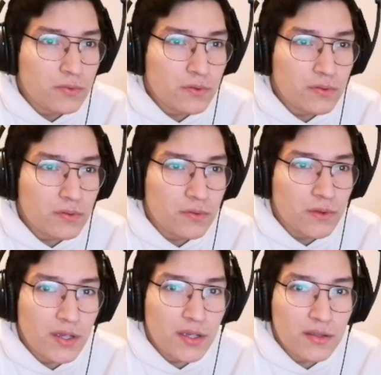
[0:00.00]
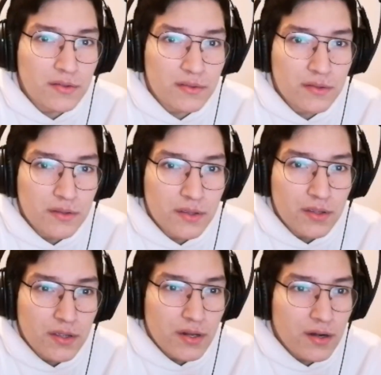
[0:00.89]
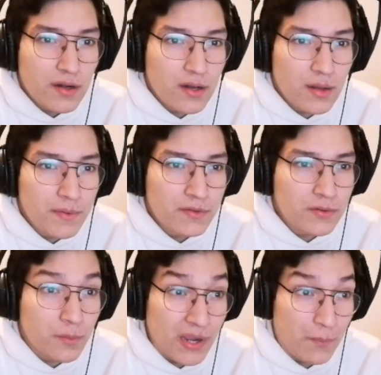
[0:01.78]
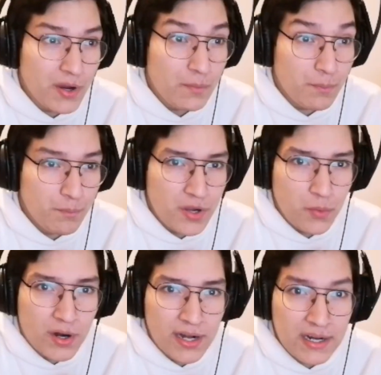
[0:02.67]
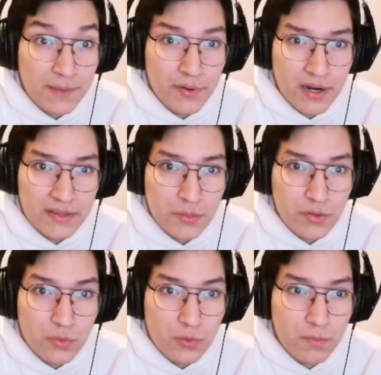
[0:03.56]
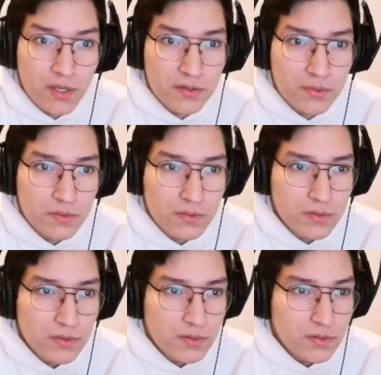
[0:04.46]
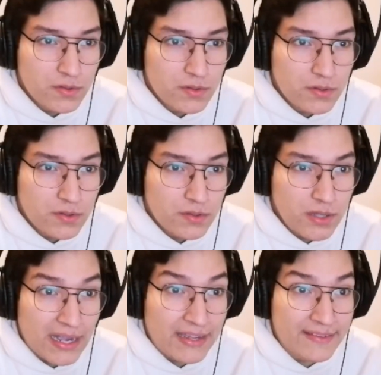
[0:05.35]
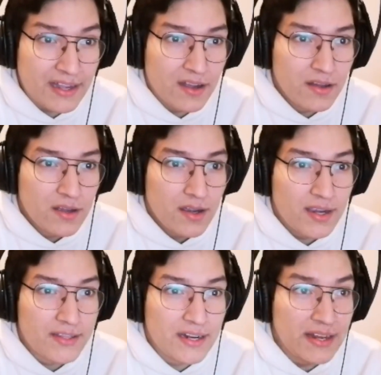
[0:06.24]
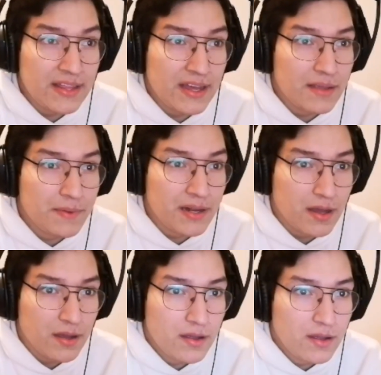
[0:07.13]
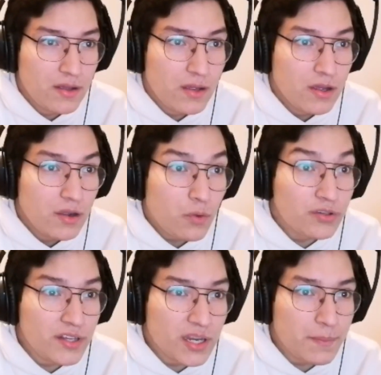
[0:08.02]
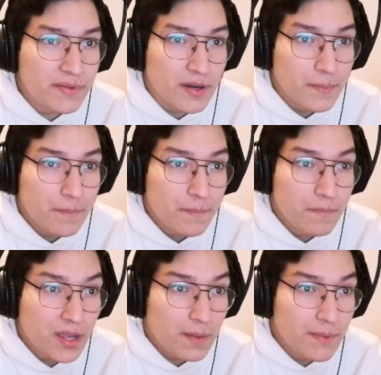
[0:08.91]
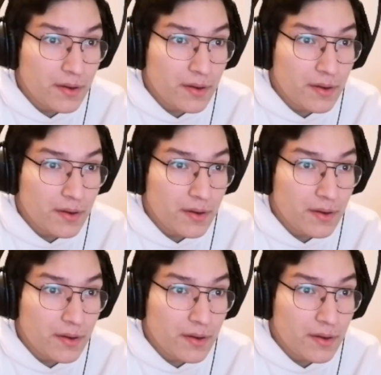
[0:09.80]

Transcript: esto no es reglamento, no, mira, voy a, buscar acá porque acá tengo el documento. Aquí está, generalidades, mira. ¿Cuándo tenía que empezar? Déjame ver.